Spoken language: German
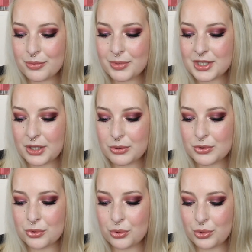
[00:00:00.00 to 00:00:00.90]
mit drin
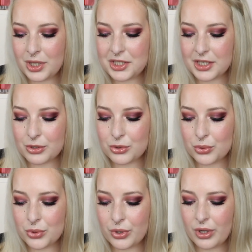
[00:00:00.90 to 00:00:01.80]
und so grünlichere
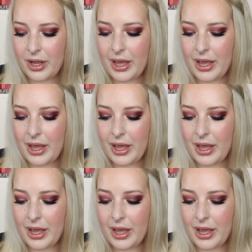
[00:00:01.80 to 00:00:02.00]
Töne.